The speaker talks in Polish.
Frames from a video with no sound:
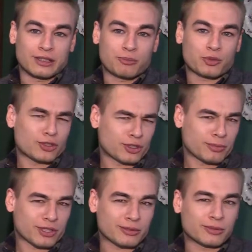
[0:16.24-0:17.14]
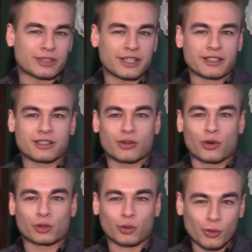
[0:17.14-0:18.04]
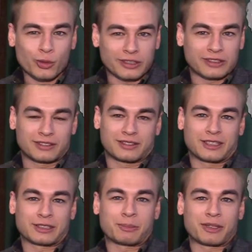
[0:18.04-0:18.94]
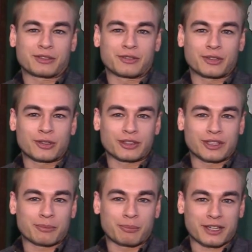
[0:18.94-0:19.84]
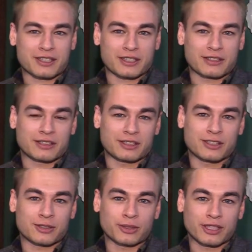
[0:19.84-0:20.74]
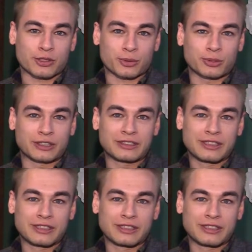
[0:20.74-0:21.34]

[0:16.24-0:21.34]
Przyjrzymy się, jak od kuchni tak naprawdę wygląda praca historyka sztuki,